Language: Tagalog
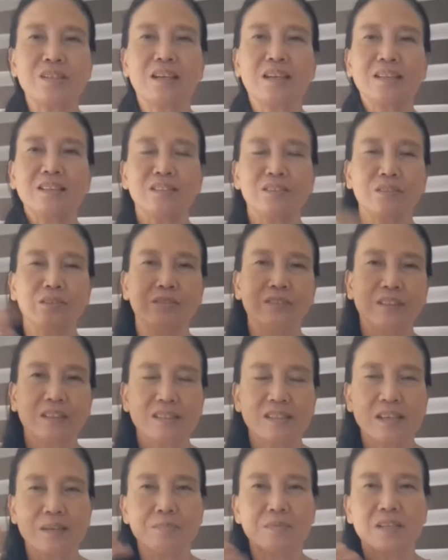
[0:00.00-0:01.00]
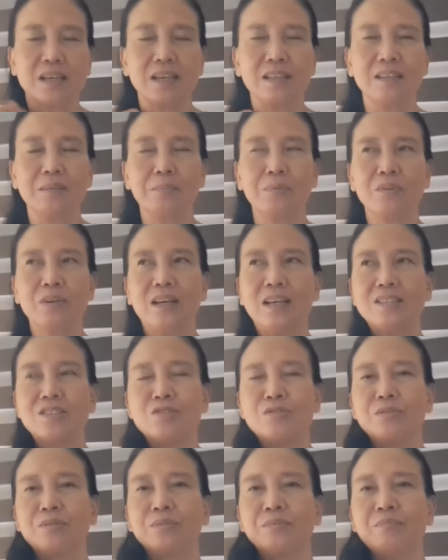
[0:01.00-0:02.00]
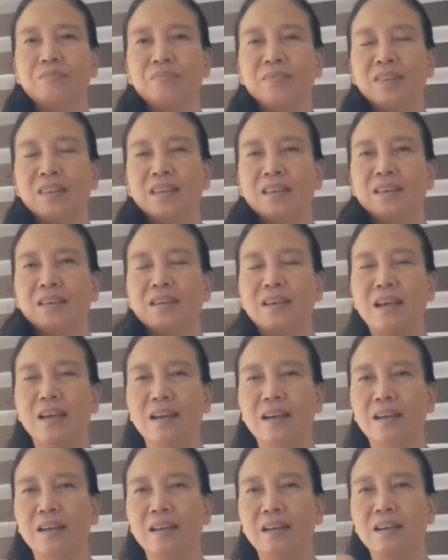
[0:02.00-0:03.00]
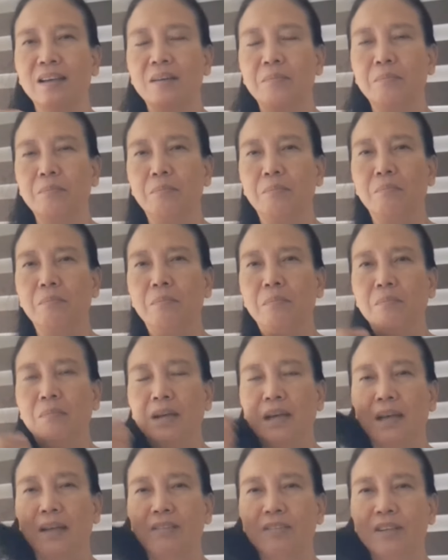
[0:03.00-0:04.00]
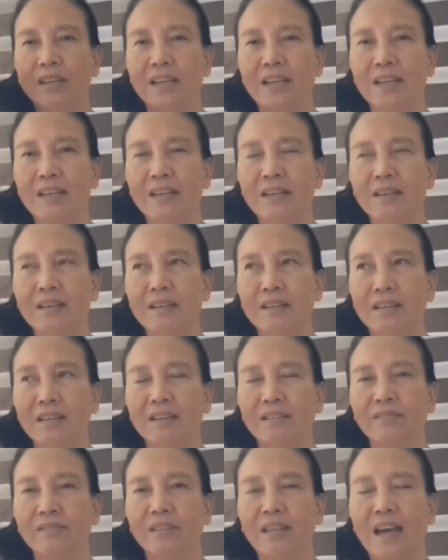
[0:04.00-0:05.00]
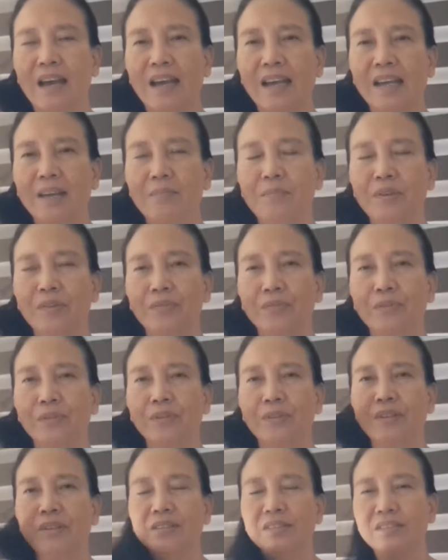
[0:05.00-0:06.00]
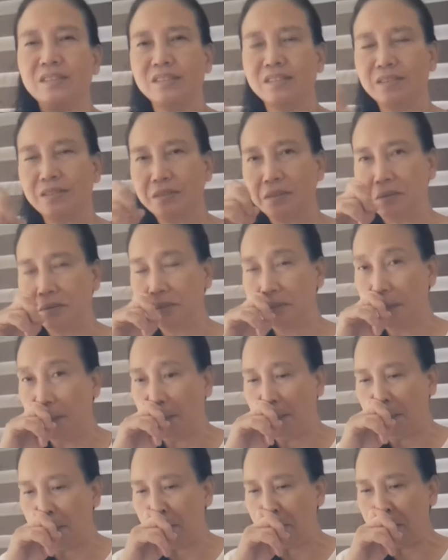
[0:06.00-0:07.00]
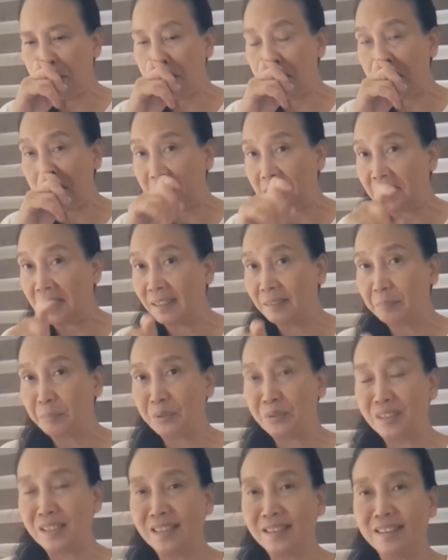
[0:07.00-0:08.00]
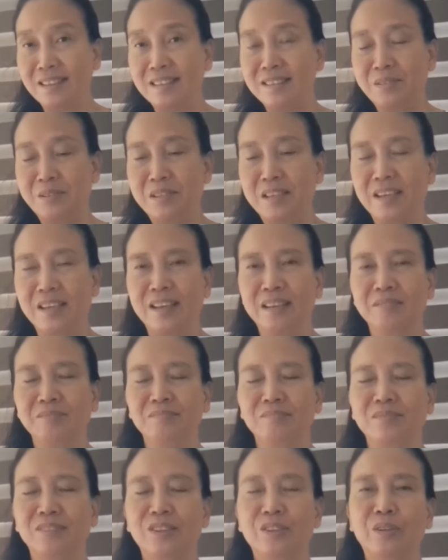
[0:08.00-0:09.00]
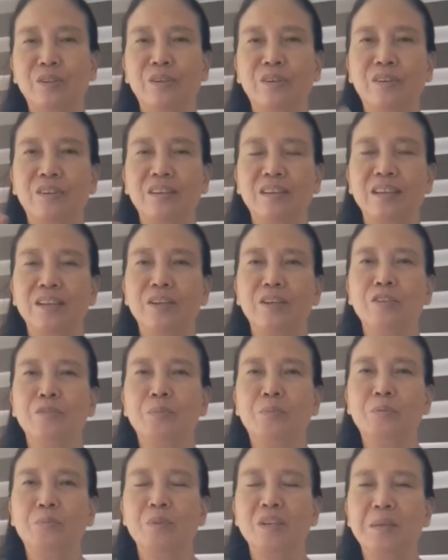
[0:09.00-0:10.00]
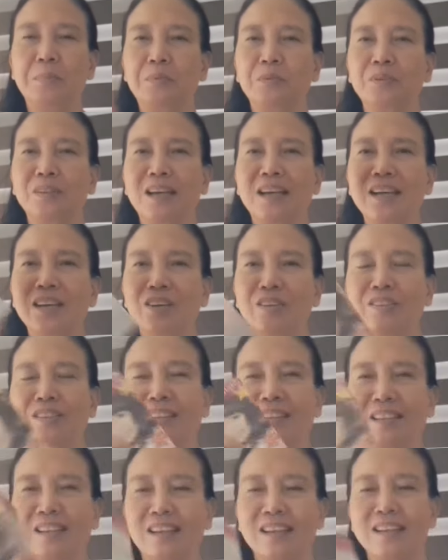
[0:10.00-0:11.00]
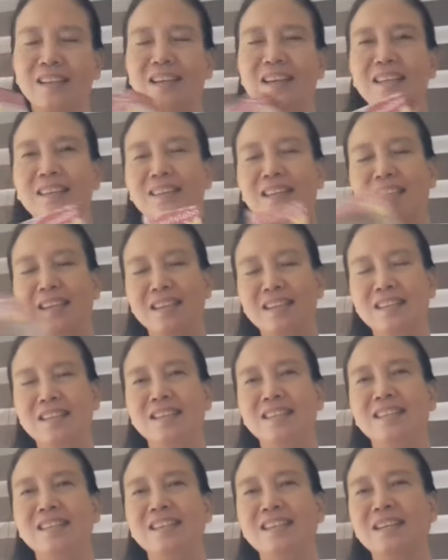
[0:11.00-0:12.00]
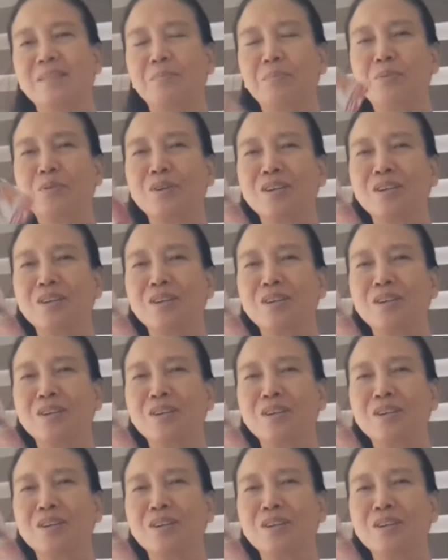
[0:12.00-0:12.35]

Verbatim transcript: siya. So, nagsubside na po lahat yung uh, ano niya, dye before. So, pinalik lang po natin uli. So, ngayon, bumili po tayo, tinry natin, hindi na po